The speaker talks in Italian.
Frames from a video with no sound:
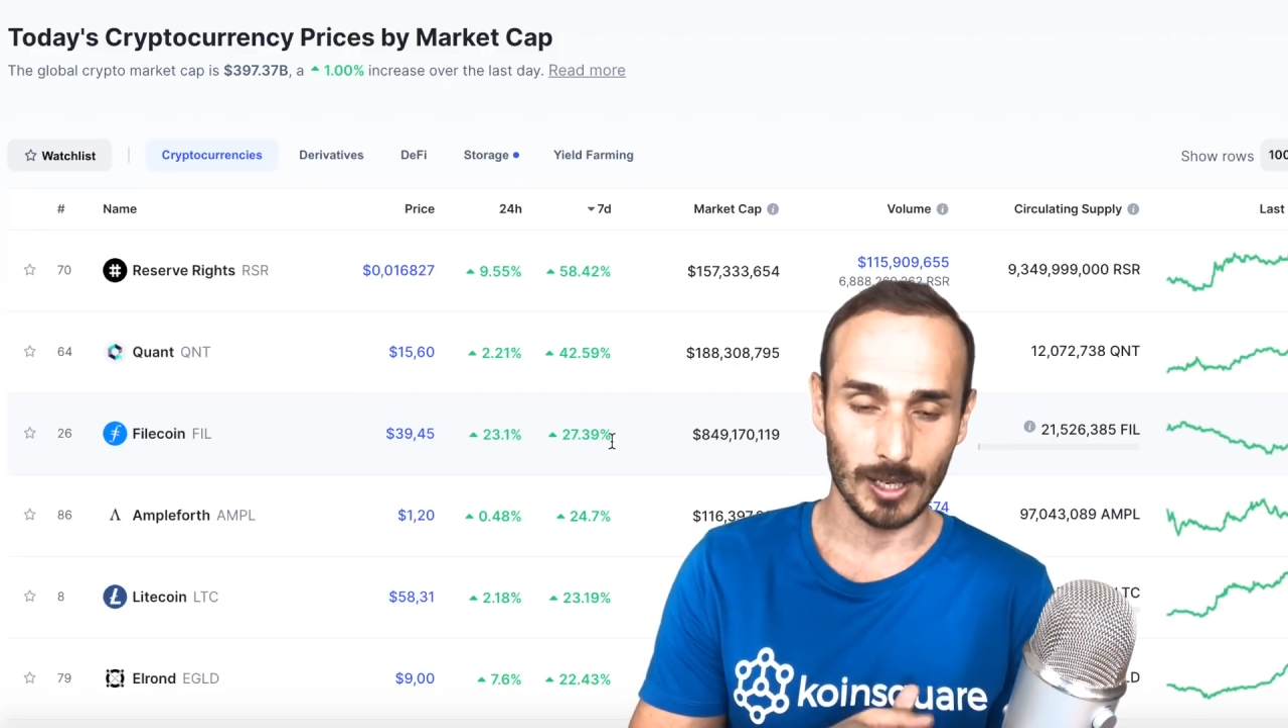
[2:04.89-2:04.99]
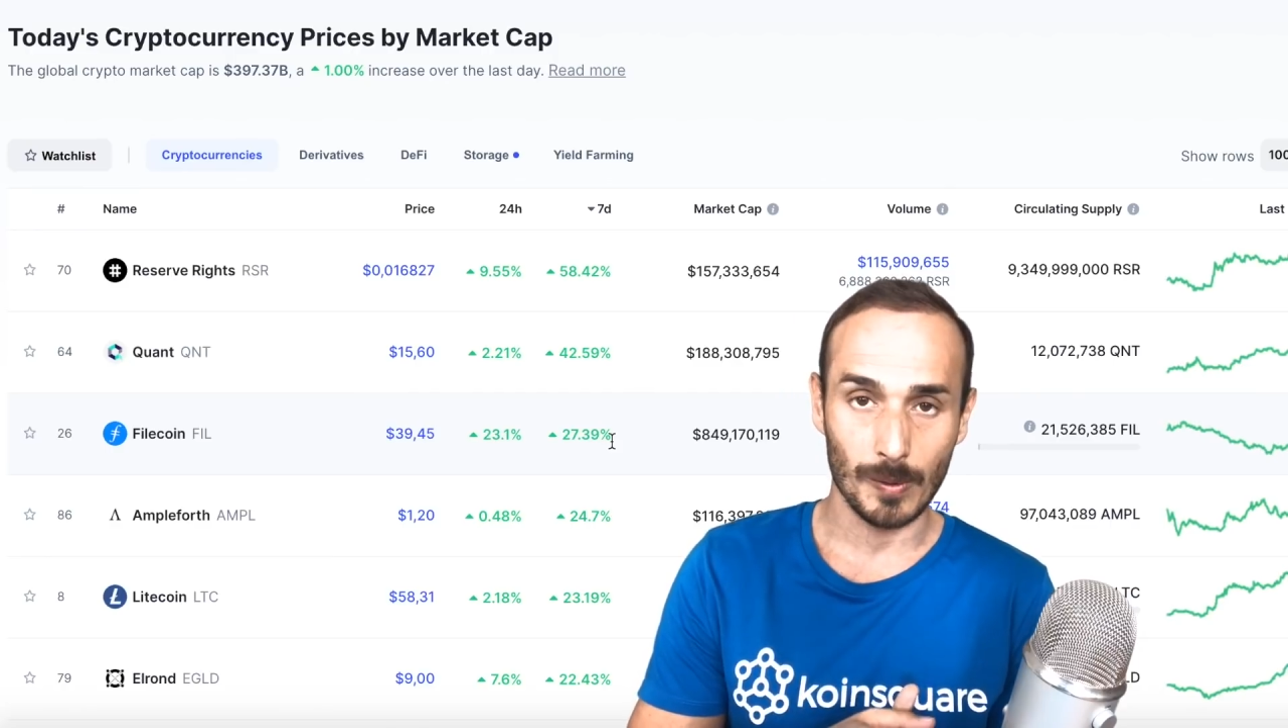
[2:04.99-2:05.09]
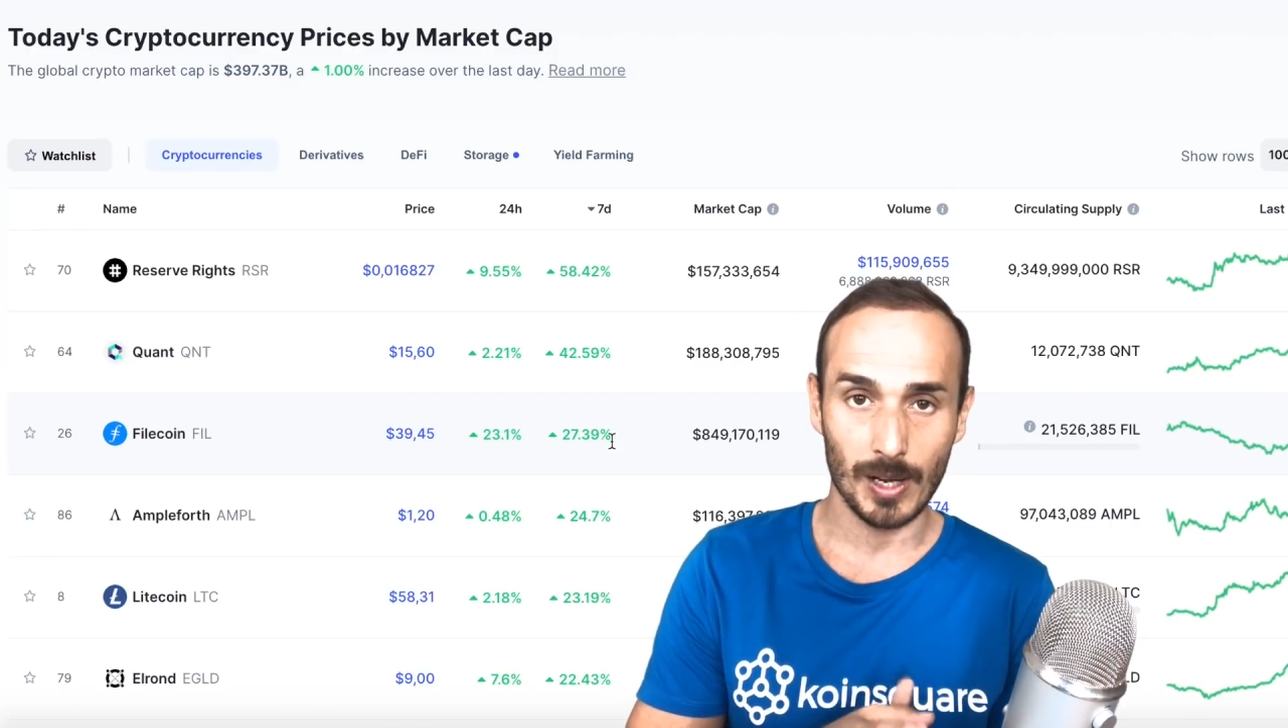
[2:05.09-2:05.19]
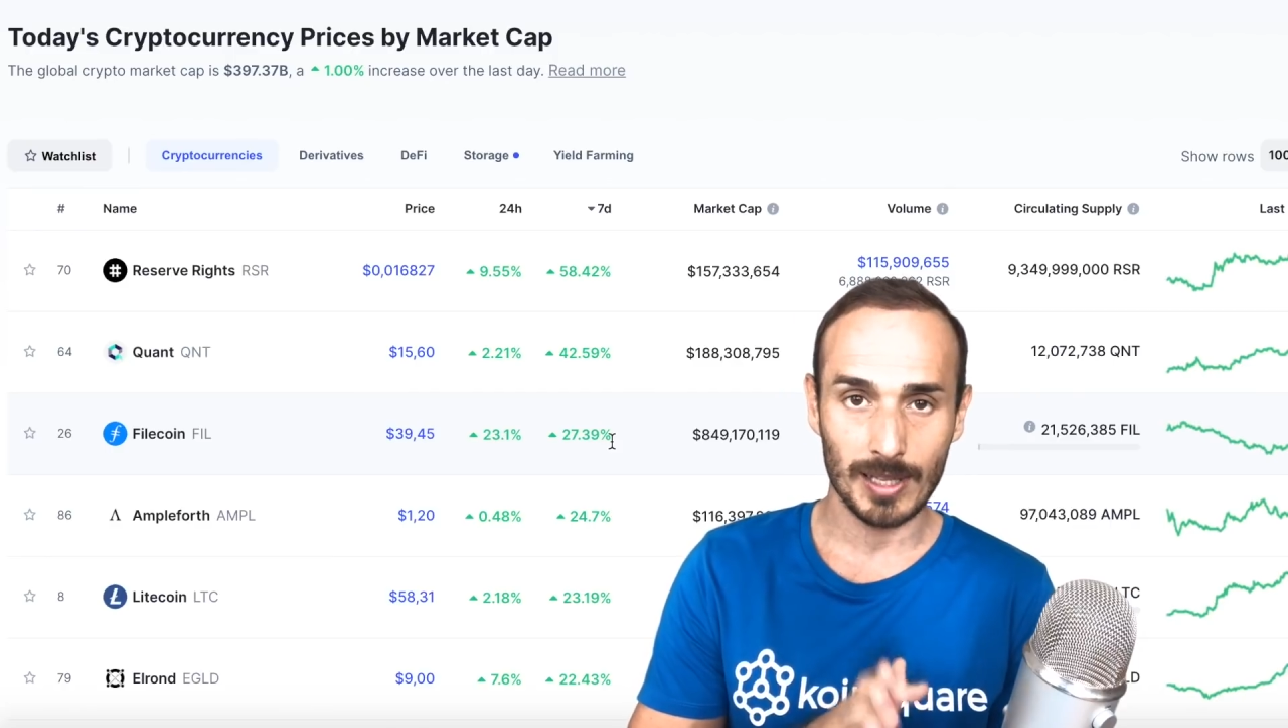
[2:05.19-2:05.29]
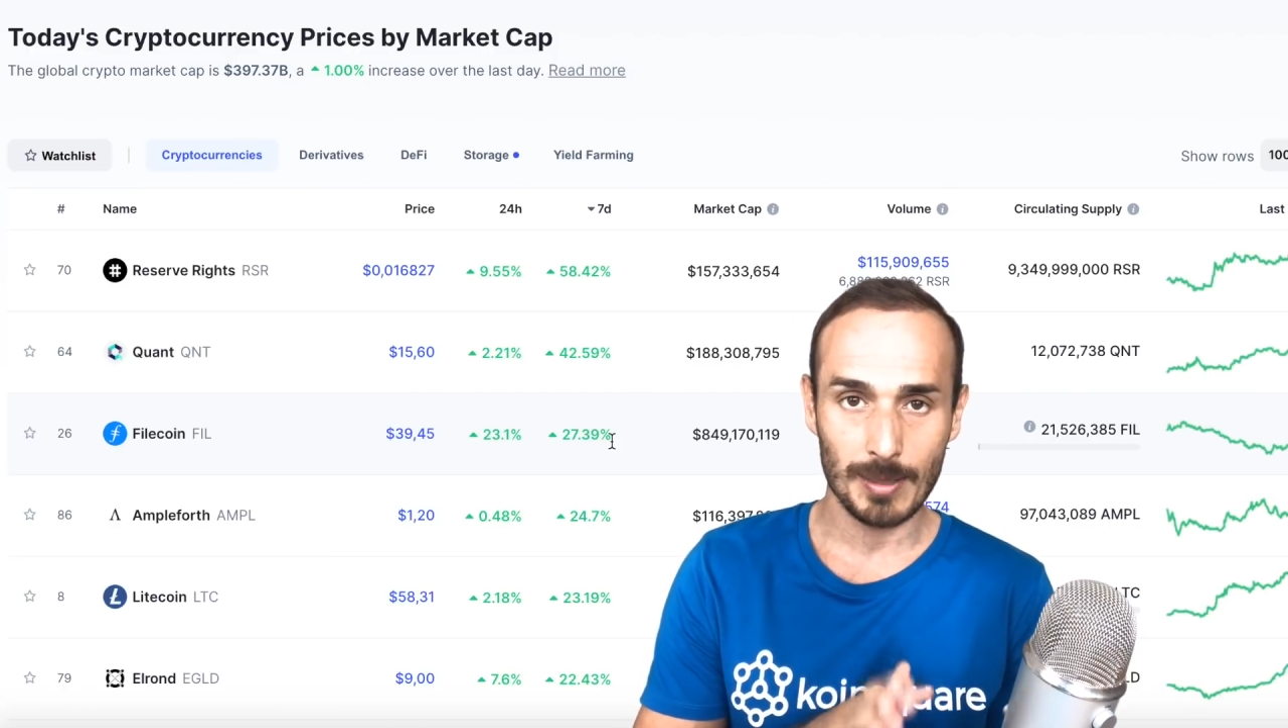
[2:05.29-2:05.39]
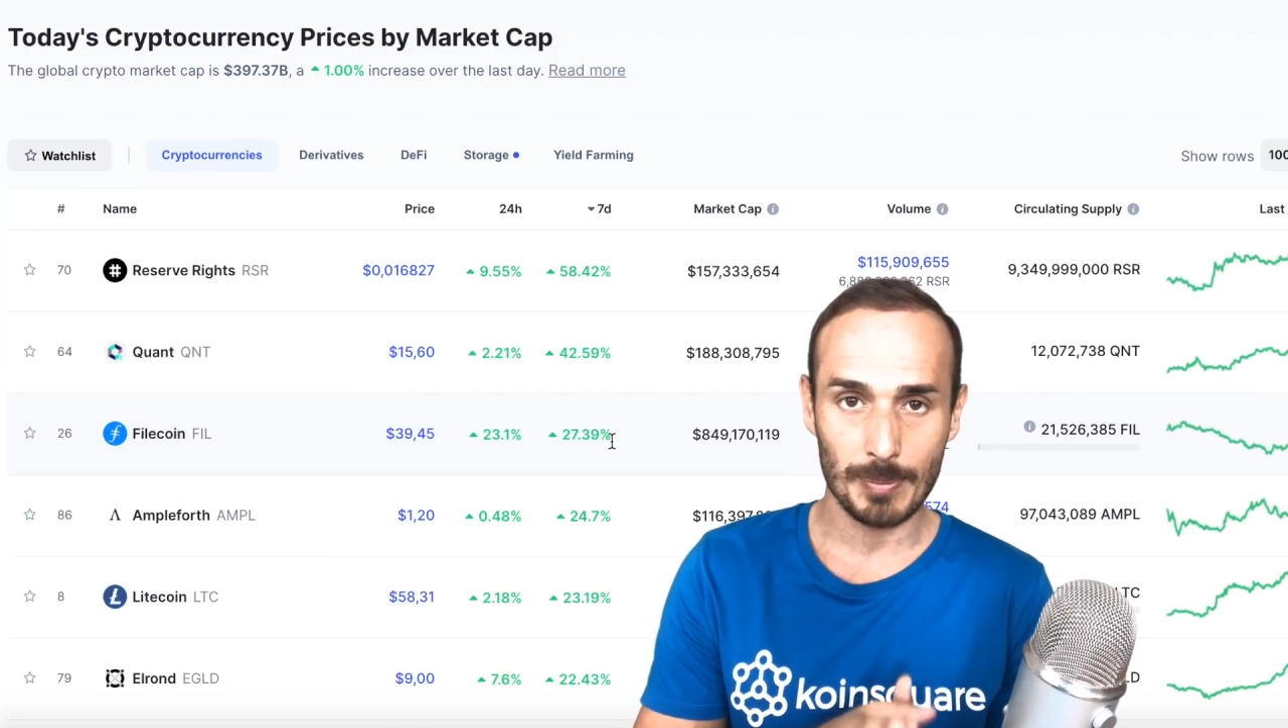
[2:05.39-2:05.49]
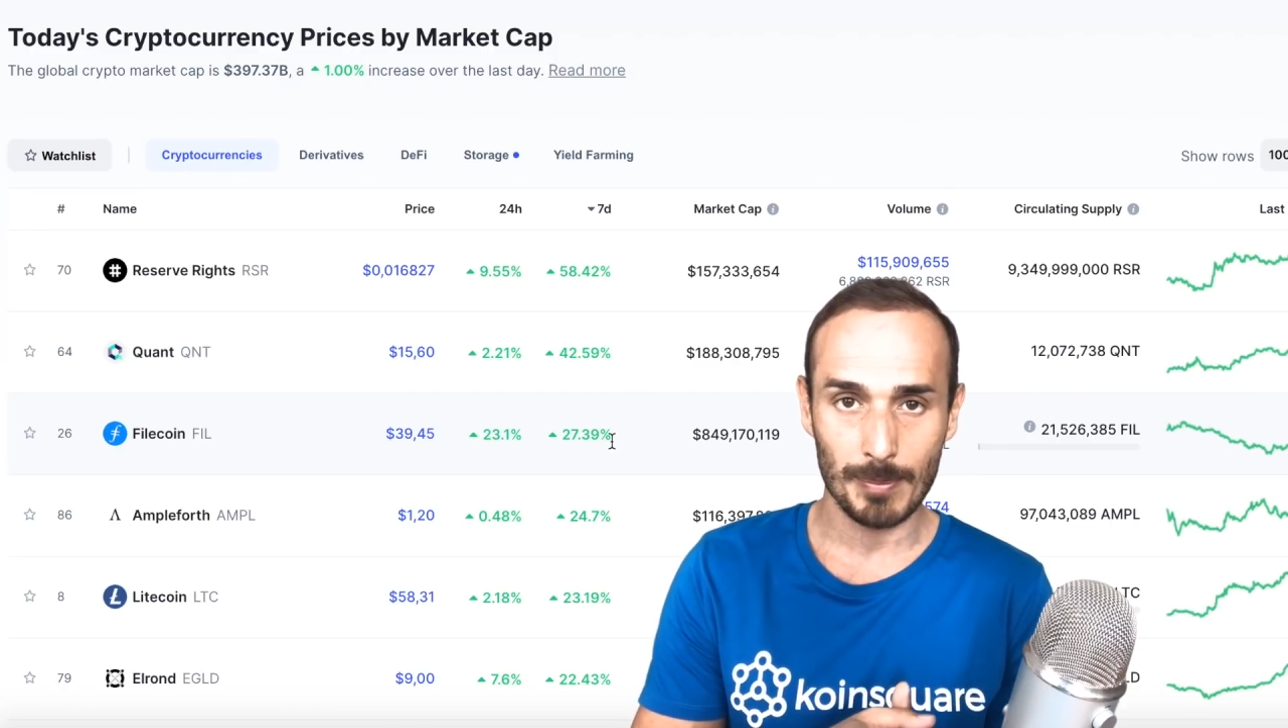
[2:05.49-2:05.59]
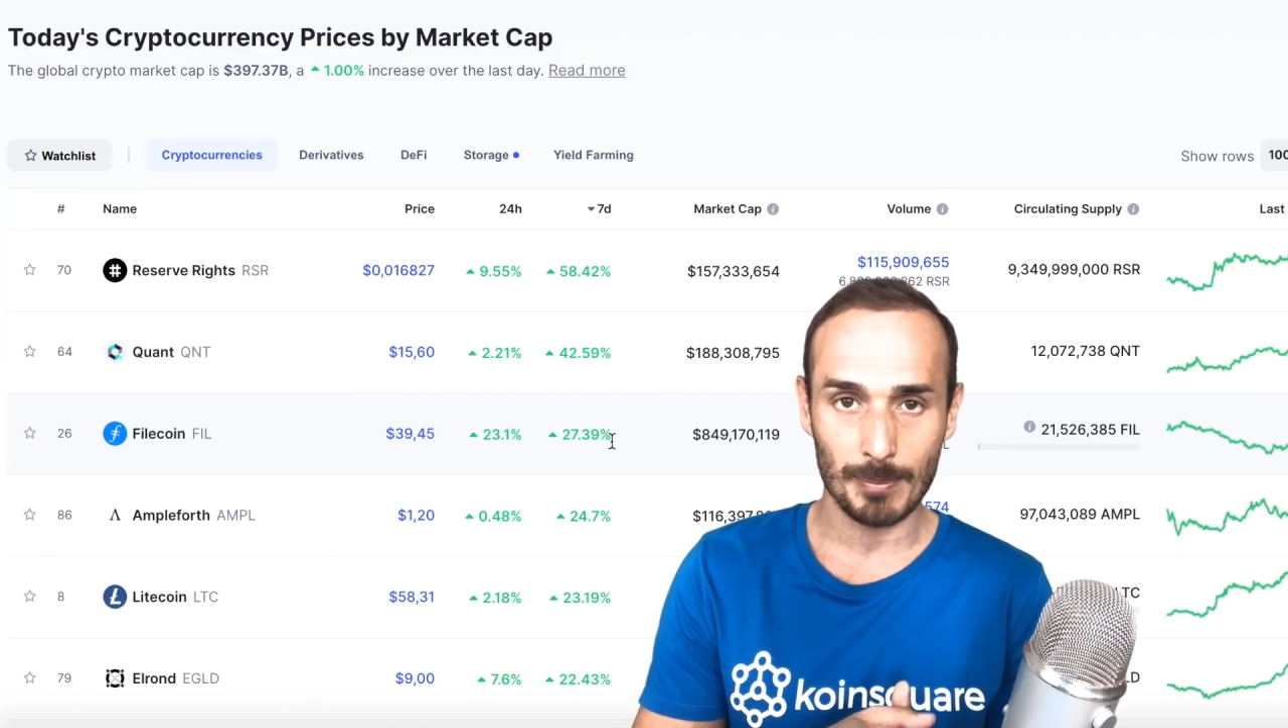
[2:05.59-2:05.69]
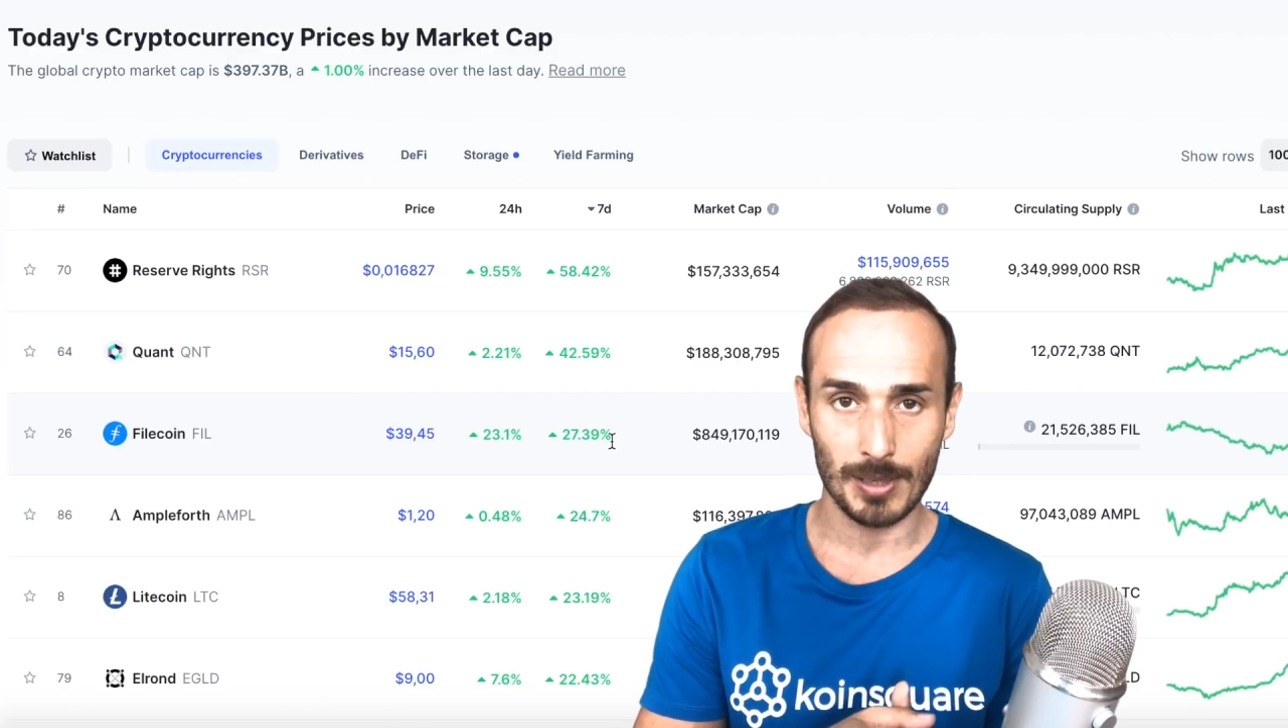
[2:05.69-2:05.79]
un grande pump